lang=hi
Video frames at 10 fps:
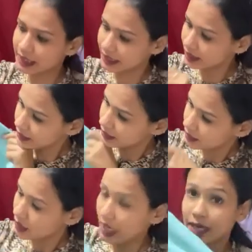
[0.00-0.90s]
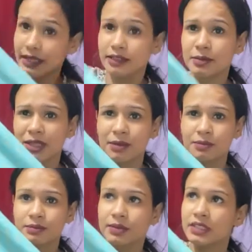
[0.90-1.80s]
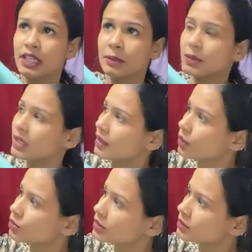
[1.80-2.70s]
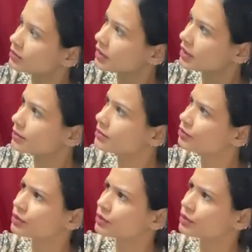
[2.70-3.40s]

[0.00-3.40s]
है एंड मतलब ये भी अराउंड मतलब